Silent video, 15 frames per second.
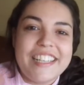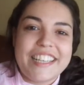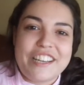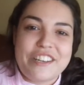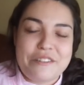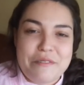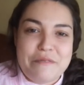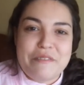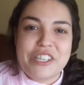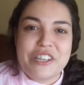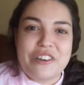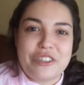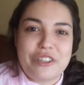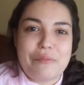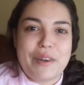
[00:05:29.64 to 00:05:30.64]
que nos vemos
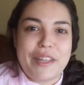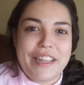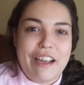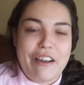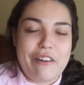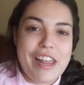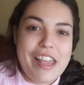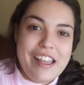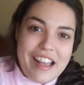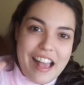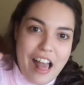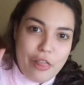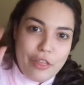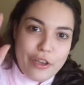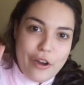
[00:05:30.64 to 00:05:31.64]
en otro Pritian, ¿vale?
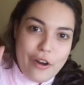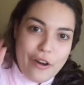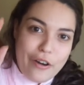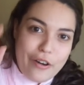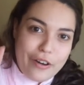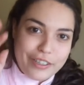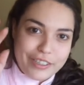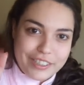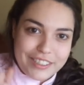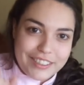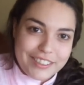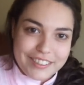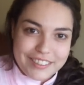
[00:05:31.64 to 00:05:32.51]
Adiós.